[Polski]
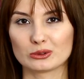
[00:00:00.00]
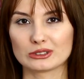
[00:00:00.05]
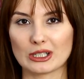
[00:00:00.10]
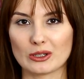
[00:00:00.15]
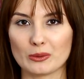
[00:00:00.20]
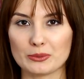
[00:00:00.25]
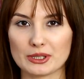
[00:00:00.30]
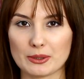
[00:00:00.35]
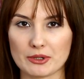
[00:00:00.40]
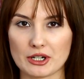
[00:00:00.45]

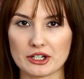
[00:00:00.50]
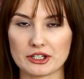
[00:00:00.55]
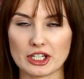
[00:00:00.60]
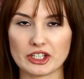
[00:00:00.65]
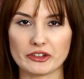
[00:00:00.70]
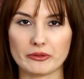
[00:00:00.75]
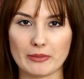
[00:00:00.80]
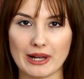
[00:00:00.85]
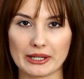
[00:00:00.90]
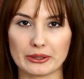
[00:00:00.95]
udało mi się
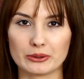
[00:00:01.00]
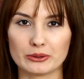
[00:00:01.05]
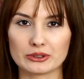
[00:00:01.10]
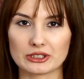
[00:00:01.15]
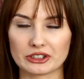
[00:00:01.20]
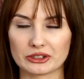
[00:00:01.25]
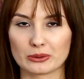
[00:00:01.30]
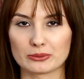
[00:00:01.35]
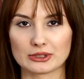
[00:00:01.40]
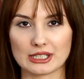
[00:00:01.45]
przeczytać w maju,
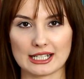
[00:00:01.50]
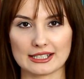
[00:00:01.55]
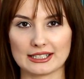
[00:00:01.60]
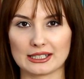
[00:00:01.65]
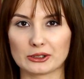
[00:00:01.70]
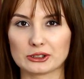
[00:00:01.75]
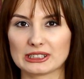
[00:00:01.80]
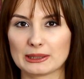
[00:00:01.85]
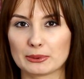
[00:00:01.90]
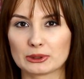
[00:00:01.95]
zresztą zaraz
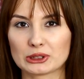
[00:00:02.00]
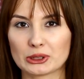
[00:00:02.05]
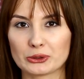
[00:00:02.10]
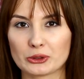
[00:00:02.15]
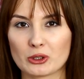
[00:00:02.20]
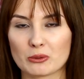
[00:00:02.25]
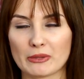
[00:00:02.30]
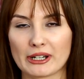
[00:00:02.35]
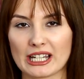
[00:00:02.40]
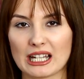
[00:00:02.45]
jakoś na
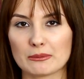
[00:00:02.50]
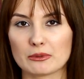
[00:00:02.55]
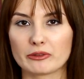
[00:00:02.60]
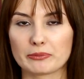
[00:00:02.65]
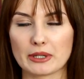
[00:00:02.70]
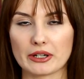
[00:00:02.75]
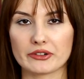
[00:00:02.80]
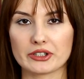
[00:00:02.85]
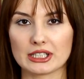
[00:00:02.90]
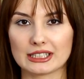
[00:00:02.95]
początku maja, bo w
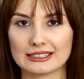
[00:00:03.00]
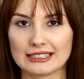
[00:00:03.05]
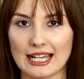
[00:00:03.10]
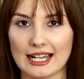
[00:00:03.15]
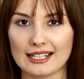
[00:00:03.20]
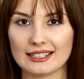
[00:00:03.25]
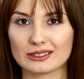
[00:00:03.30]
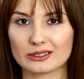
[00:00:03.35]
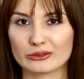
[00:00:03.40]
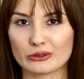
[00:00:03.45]
pierwszych
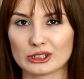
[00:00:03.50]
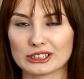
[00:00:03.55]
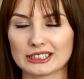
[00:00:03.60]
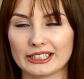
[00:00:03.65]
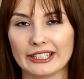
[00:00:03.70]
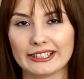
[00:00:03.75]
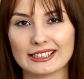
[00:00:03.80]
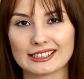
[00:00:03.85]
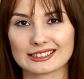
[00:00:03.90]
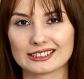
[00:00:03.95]
dniach, to
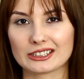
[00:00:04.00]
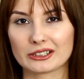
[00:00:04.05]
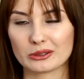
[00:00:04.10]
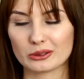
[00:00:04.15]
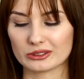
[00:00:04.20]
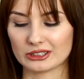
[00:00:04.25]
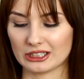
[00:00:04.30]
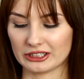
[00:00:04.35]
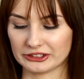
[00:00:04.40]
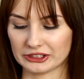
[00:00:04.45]
właśnie jedna z tych
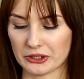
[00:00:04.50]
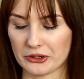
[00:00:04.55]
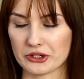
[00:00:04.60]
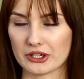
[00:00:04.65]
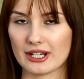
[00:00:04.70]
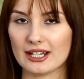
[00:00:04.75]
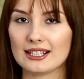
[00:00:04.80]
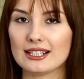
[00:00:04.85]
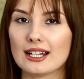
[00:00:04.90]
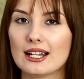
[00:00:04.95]
krótkich
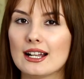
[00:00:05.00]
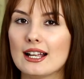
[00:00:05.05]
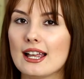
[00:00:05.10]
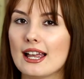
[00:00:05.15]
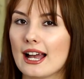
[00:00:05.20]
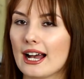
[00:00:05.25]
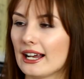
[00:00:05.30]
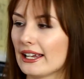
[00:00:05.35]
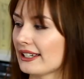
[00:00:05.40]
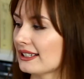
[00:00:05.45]
książek,
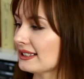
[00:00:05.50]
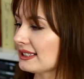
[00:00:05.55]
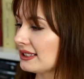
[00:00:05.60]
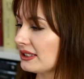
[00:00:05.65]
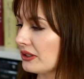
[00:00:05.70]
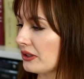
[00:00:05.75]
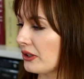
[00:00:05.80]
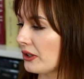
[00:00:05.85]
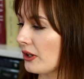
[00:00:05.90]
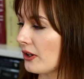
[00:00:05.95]
a
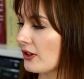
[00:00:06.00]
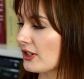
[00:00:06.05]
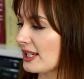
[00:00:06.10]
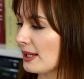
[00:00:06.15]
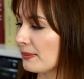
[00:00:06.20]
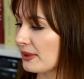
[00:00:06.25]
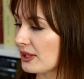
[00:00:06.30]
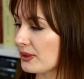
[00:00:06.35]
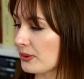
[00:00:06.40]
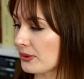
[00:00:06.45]
jest to
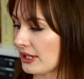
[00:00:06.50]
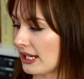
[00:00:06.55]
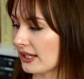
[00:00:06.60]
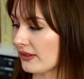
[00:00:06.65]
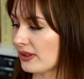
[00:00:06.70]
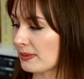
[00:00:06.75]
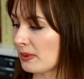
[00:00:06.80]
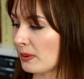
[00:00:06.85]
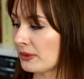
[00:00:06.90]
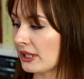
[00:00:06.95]
Sempre
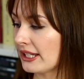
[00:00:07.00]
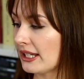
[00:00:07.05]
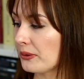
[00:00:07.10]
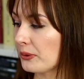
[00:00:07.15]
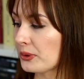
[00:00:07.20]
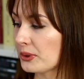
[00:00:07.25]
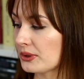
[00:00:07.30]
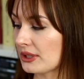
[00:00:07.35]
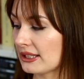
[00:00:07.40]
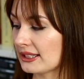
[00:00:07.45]
Susan, wspomnienie
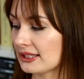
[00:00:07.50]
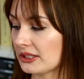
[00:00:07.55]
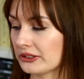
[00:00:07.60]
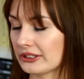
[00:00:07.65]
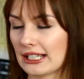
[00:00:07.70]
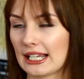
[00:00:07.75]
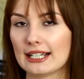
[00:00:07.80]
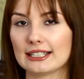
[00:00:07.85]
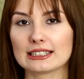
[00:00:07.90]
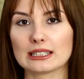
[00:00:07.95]
o Susan
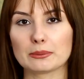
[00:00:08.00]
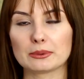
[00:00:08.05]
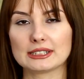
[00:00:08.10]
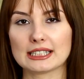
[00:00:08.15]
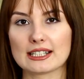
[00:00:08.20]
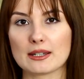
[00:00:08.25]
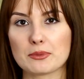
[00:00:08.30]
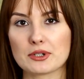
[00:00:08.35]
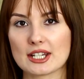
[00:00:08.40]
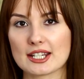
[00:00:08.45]
Zontag,
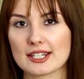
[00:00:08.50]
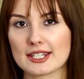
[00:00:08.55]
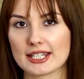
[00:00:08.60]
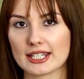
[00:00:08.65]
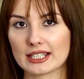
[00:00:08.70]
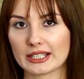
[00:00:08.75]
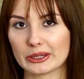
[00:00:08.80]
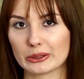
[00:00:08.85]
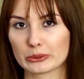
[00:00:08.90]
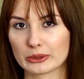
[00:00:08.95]
napisane przez
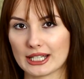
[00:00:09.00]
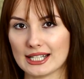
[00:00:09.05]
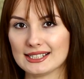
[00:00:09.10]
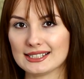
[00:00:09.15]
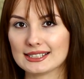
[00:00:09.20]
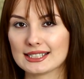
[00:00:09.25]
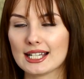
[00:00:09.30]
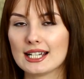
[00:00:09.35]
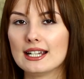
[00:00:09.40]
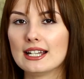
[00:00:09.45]
Sigrid
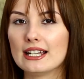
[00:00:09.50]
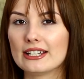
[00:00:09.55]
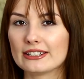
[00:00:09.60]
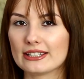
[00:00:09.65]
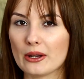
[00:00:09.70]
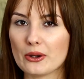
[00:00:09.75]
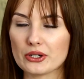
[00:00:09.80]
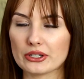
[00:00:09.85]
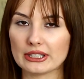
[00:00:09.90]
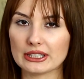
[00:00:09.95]
Nunes.
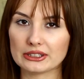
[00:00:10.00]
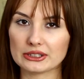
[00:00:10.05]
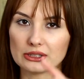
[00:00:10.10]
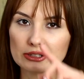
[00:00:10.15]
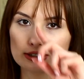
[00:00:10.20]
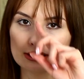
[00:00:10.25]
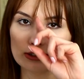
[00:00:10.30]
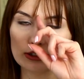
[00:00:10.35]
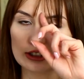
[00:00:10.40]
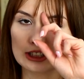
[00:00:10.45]
Ja już o tej
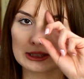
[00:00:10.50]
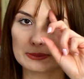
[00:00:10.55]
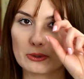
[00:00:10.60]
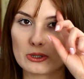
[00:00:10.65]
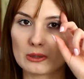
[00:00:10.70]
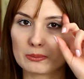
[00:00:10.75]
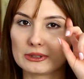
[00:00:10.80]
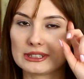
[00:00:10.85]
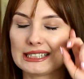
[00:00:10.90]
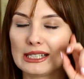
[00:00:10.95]
książce dosyć
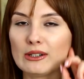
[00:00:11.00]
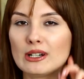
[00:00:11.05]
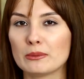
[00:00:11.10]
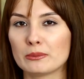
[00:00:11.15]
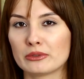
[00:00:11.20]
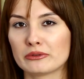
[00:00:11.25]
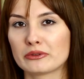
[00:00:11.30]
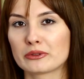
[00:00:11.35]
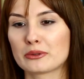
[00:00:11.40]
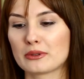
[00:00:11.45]
sporo
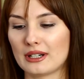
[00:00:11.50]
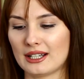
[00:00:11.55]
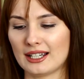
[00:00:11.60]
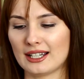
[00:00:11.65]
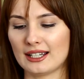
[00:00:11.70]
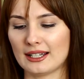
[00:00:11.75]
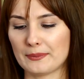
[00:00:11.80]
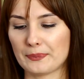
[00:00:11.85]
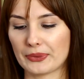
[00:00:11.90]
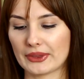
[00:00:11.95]
pisałam, bo w
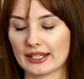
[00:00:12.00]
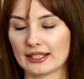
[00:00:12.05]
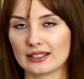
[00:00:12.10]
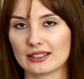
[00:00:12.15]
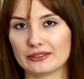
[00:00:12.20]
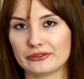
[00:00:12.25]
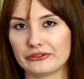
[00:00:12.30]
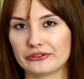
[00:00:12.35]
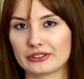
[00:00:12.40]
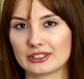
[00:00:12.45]
ogóle
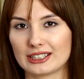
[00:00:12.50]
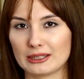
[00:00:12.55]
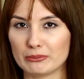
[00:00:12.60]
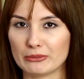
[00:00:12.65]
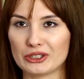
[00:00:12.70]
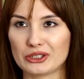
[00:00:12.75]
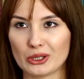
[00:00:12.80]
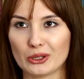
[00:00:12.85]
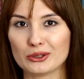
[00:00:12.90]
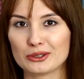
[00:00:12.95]
e, w tym
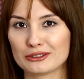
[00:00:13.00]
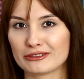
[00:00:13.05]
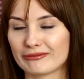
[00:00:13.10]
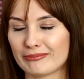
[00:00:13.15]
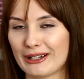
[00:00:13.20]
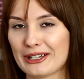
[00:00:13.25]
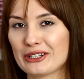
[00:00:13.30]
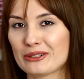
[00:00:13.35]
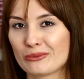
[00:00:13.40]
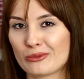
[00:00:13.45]
miesiącu,
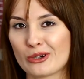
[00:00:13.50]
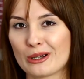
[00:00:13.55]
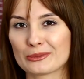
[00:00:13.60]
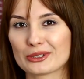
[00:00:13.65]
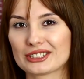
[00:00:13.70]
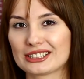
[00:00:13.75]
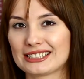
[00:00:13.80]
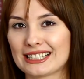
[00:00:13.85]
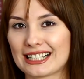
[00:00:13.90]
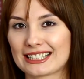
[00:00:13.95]
w maju, byłam
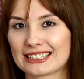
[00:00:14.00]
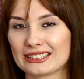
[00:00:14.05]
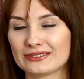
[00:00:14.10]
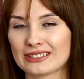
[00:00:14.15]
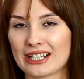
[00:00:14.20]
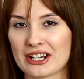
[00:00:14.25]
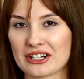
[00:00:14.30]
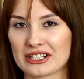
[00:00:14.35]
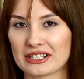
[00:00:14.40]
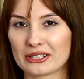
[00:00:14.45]
dosyć
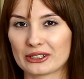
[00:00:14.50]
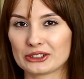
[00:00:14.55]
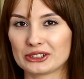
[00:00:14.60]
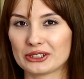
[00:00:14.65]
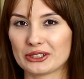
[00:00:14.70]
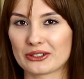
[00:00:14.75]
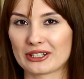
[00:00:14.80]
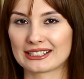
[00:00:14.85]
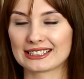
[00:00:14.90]
aktywna, jeżeli chodzi o